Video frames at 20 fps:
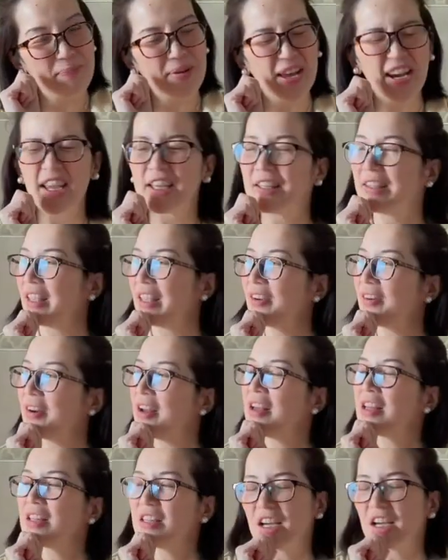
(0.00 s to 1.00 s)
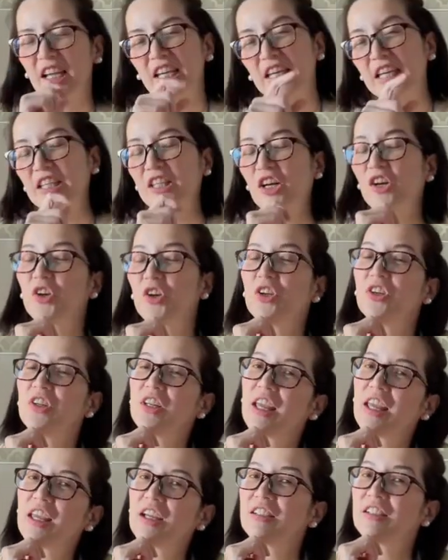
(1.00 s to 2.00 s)
Para hindi yung, nakikita ko yun
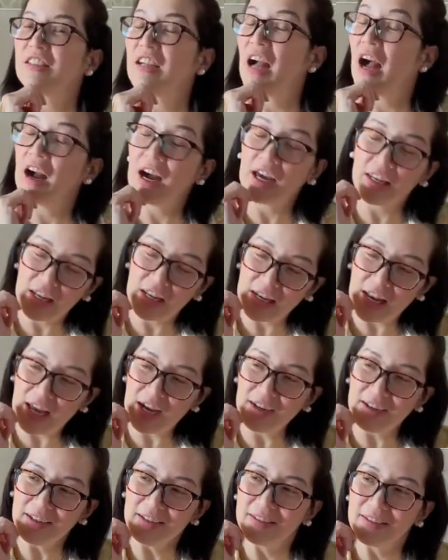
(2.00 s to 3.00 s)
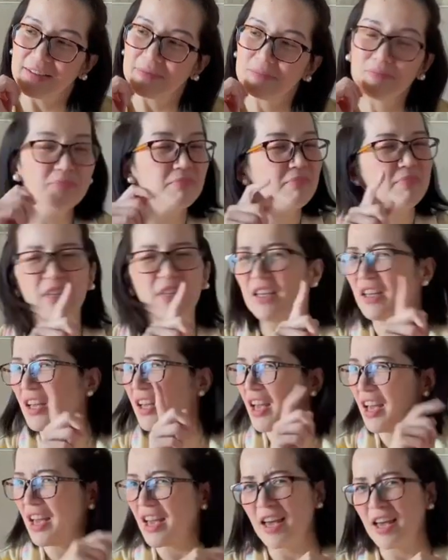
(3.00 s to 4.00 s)
eh, yung nganga na lang. Hindi!
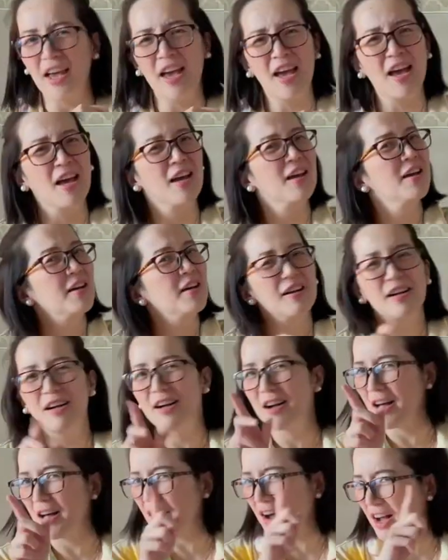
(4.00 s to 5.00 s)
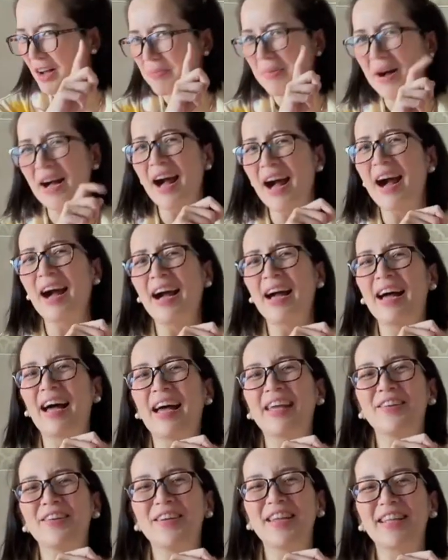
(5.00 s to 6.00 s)
uh,
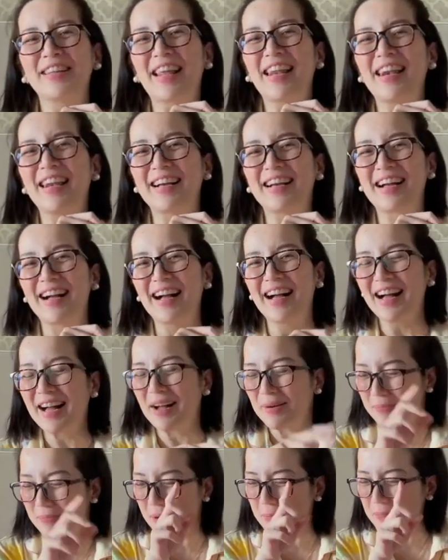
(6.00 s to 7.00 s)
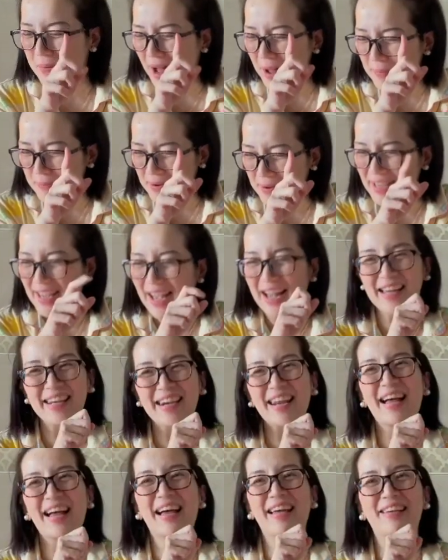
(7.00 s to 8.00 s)
makakaano na talaga,
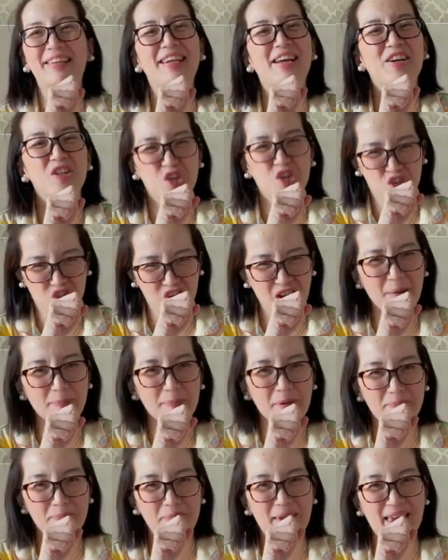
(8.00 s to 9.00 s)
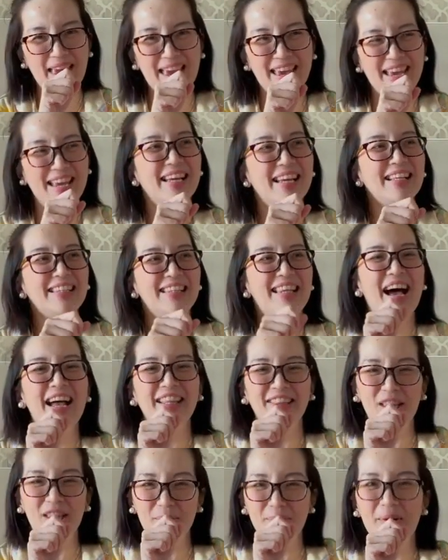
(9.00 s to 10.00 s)
mababayaran ng Shopee Pay
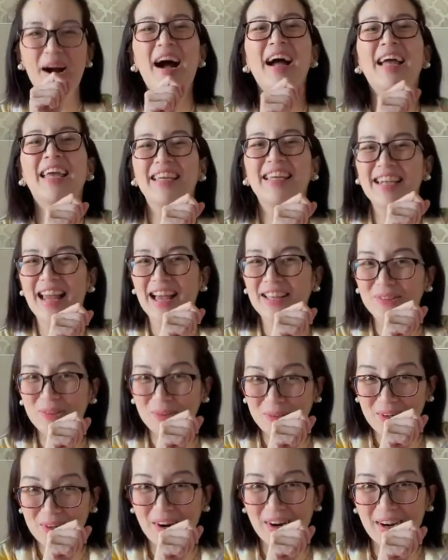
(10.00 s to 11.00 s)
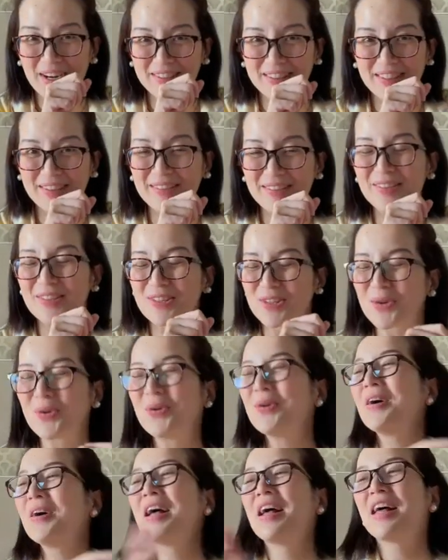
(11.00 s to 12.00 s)
lahat ng mga in-add to cart.
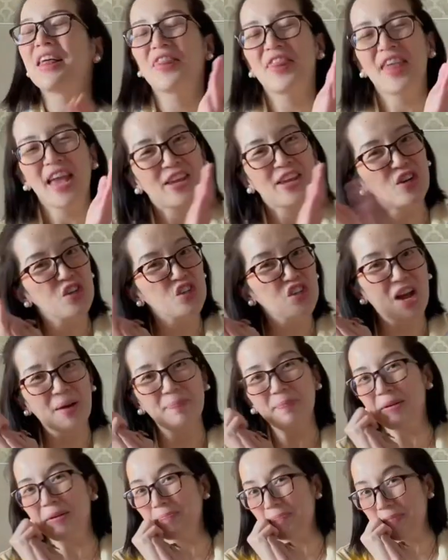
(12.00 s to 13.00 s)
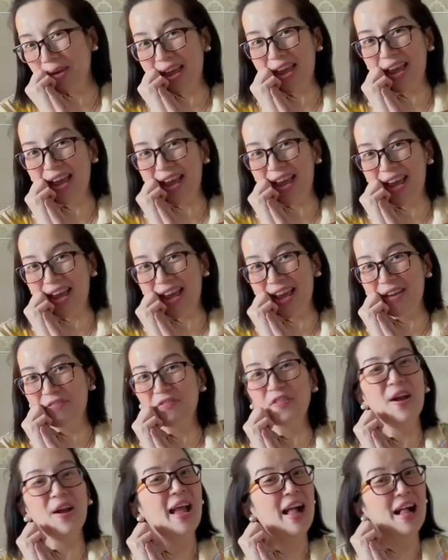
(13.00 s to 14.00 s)
So, thank you Shopee Pay
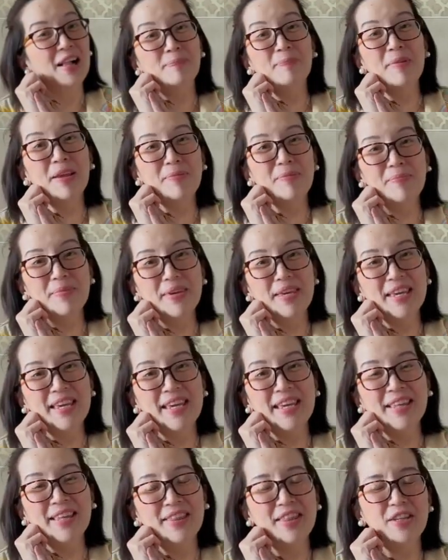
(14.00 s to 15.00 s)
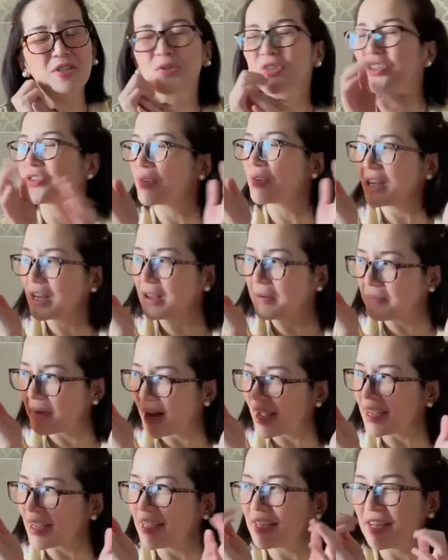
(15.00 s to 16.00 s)
for helping me. This was really
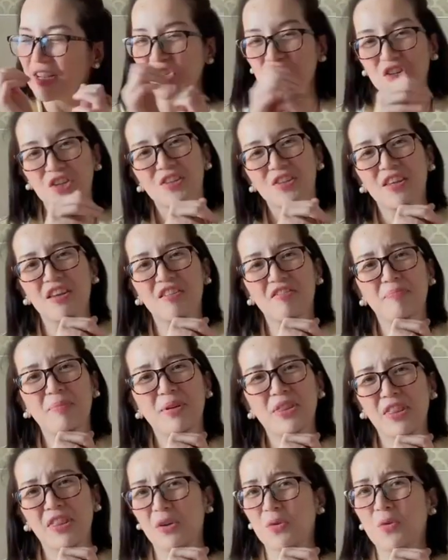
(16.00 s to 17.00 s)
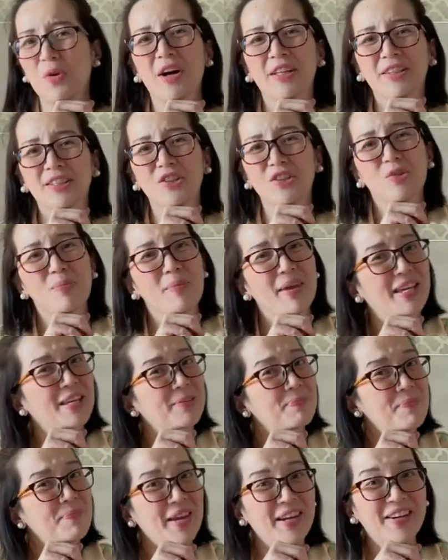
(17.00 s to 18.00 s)
my initiative, but they wanted to make
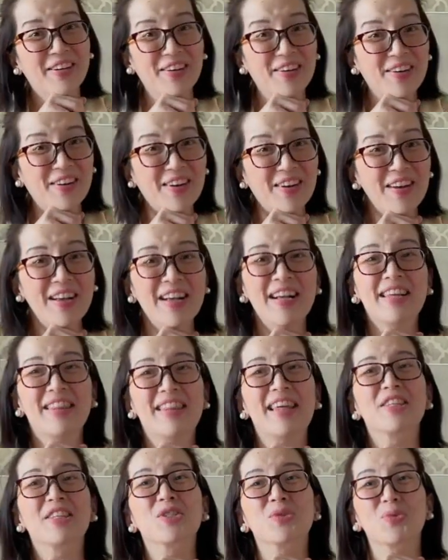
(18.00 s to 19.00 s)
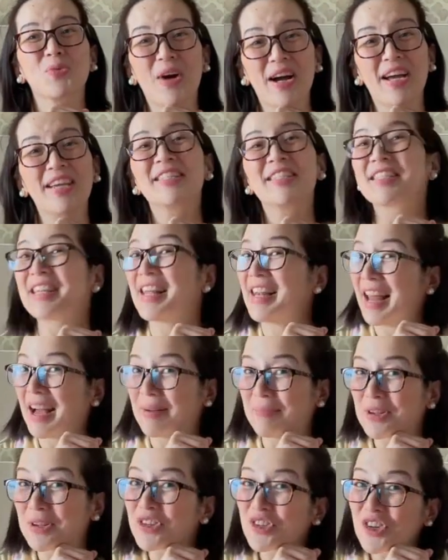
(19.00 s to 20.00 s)
it bigger. That's why,
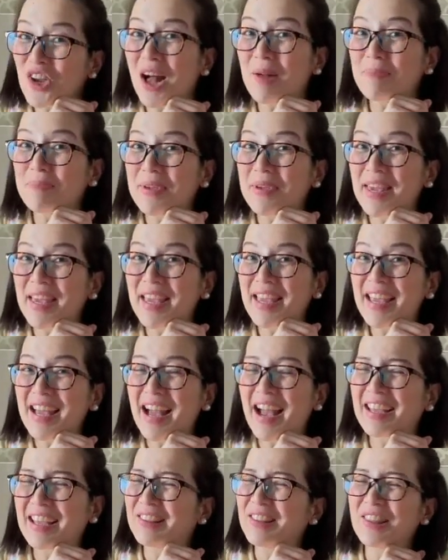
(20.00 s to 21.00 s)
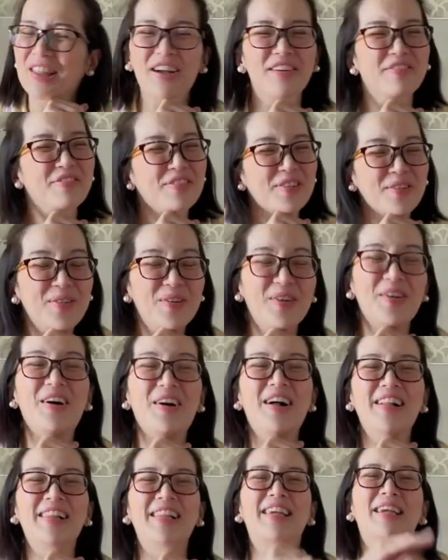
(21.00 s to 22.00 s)
salamat Shopee. I love you
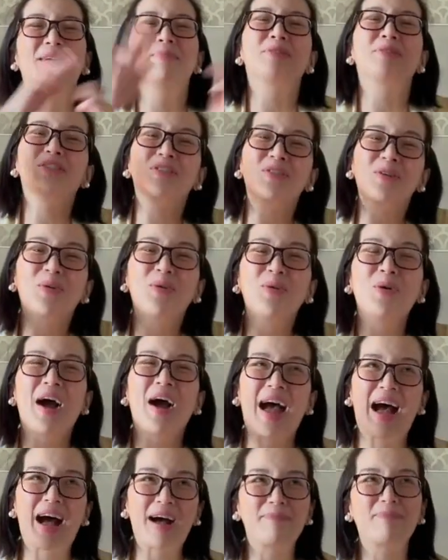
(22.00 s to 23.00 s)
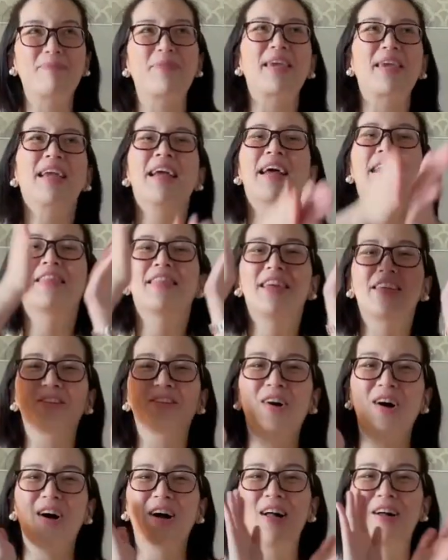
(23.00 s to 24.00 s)
all, and I'm so happy that
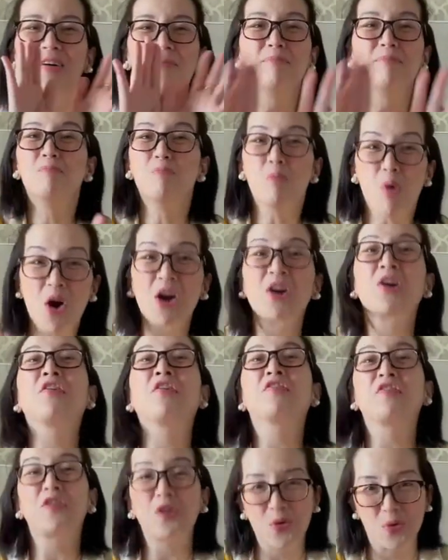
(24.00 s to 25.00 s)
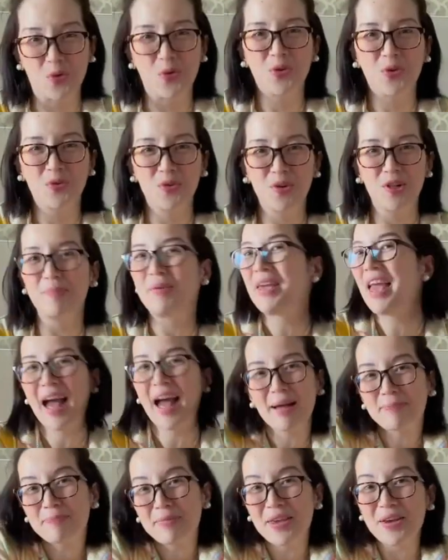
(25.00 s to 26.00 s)
all, more of you will be
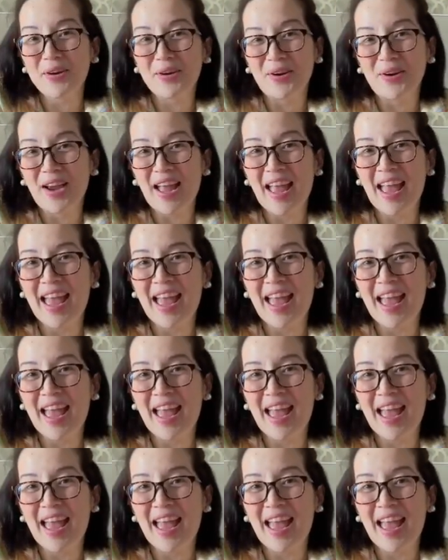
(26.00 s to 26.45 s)
happier.